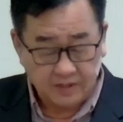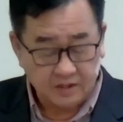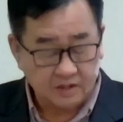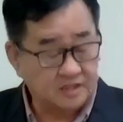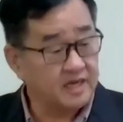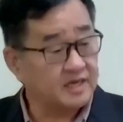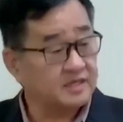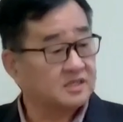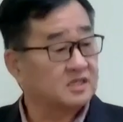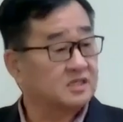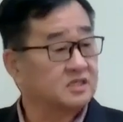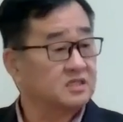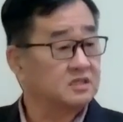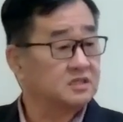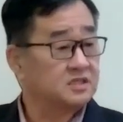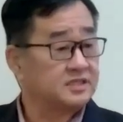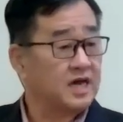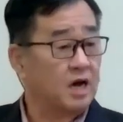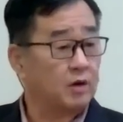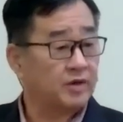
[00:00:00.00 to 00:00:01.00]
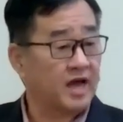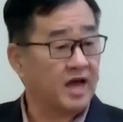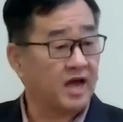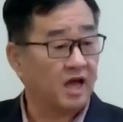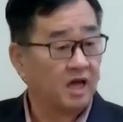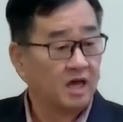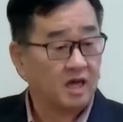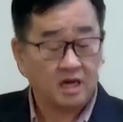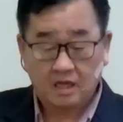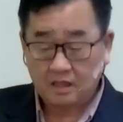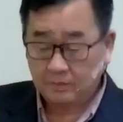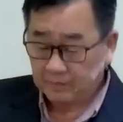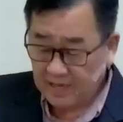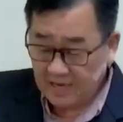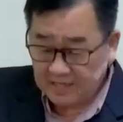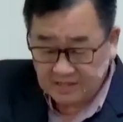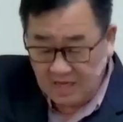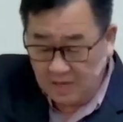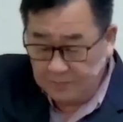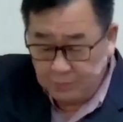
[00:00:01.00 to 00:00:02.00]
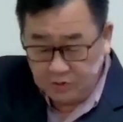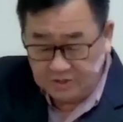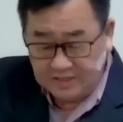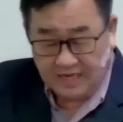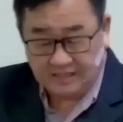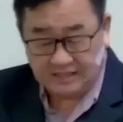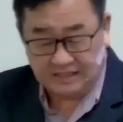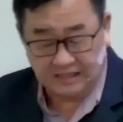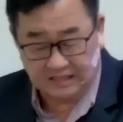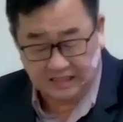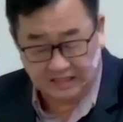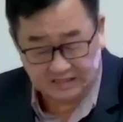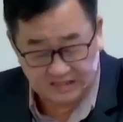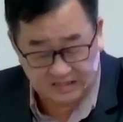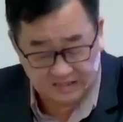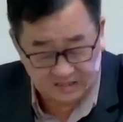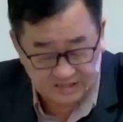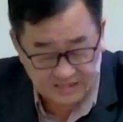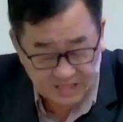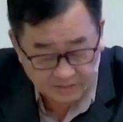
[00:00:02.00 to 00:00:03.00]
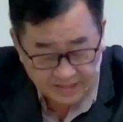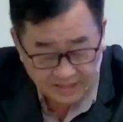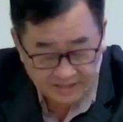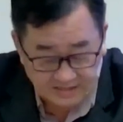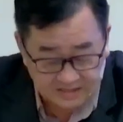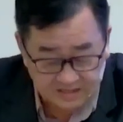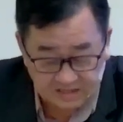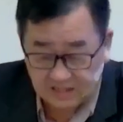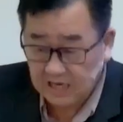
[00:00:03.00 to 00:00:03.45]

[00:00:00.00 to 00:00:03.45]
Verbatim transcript: 却耻笑他。那些不相信的耻笑他死